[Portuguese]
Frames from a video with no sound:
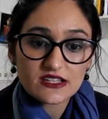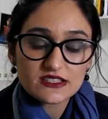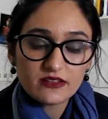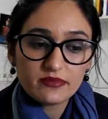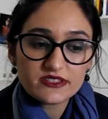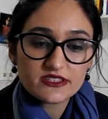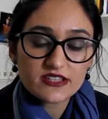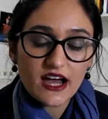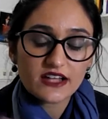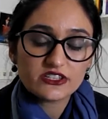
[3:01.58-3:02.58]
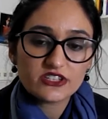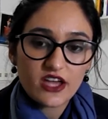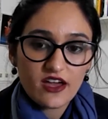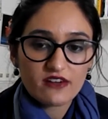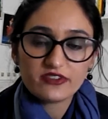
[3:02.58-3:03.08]
a
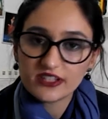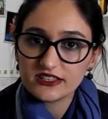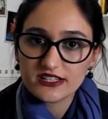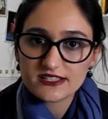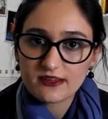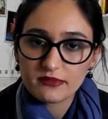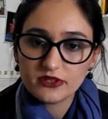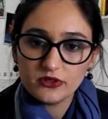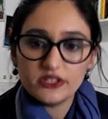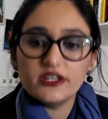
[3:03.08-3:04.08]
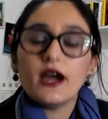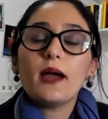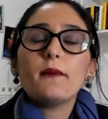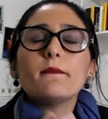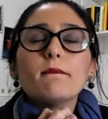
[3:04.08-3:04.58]
simplicidade é a verdadeira sabedoria.
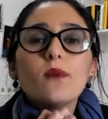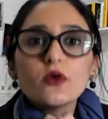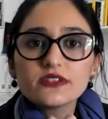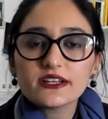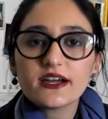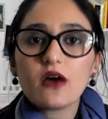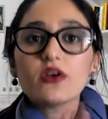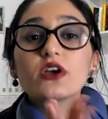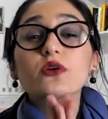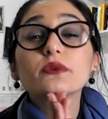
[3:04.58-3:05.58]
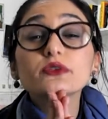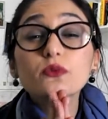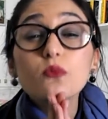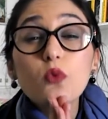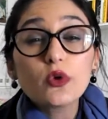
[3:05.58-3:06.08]
É muito legal, eu
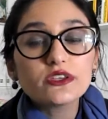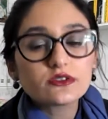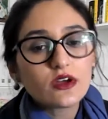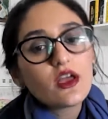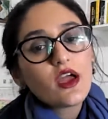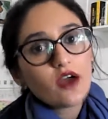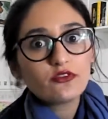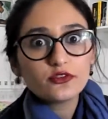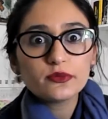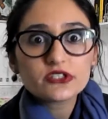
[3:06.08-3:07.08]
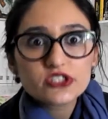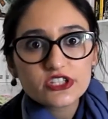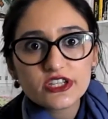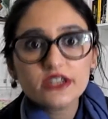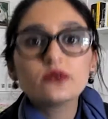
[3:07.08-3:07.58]
recomendo muito. É um filme
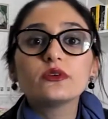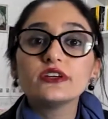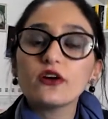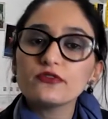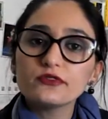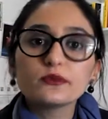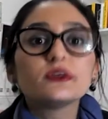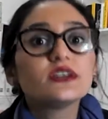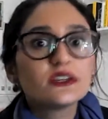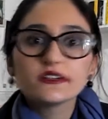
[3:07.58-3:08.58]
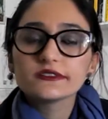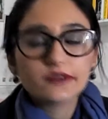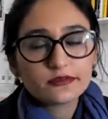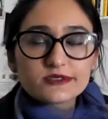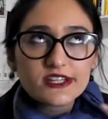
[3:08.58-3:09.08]
antigo e é um filme,
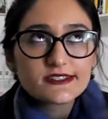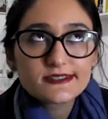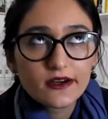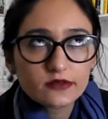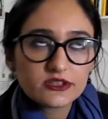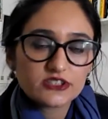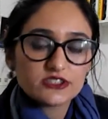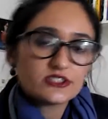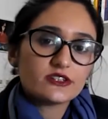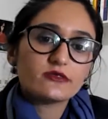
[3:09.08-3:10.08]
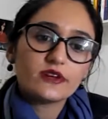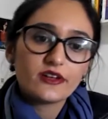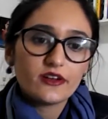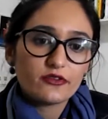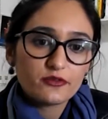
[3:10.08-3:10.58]
não é um filme de ação, né, gente? Então
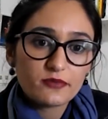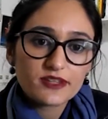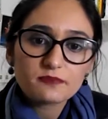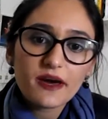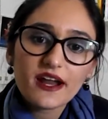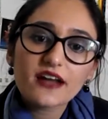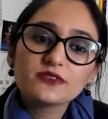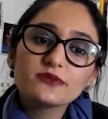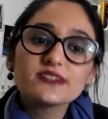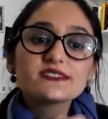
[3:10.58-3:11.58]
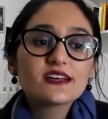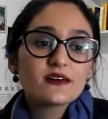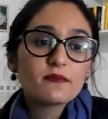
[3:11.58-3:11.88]
é um filme mais parado, mas